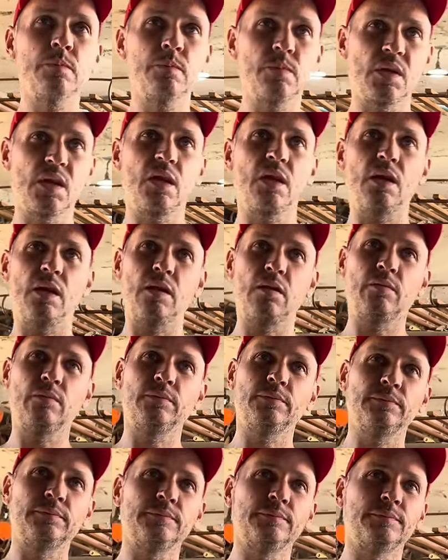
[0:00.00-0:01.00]
Yo por
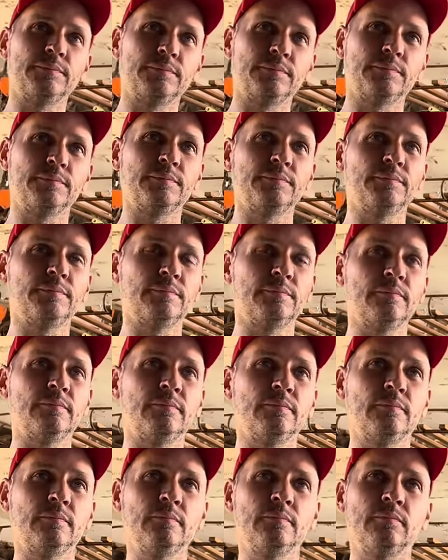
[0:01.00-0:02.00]
más bien que les
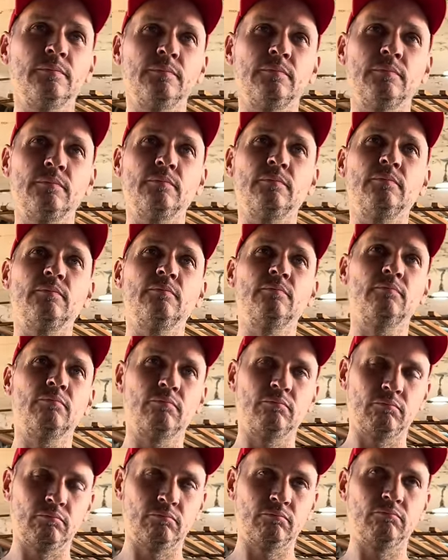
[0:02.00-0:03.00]
pagaba, les daba
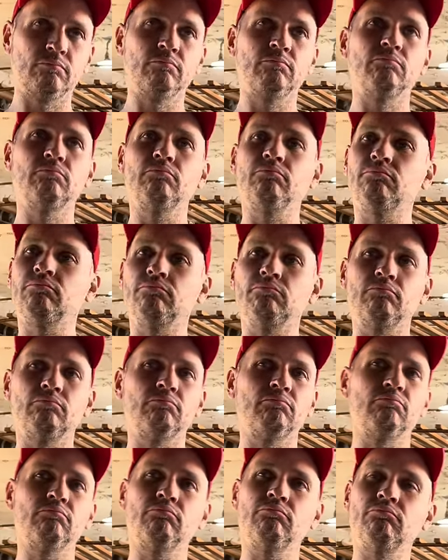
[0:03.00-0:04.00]
comida, les
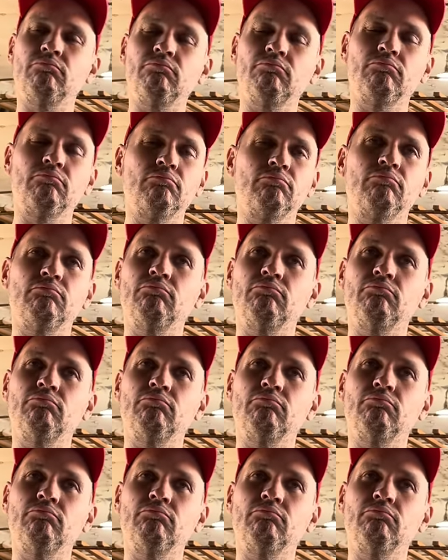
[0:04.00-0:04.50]
regalaba herramienta,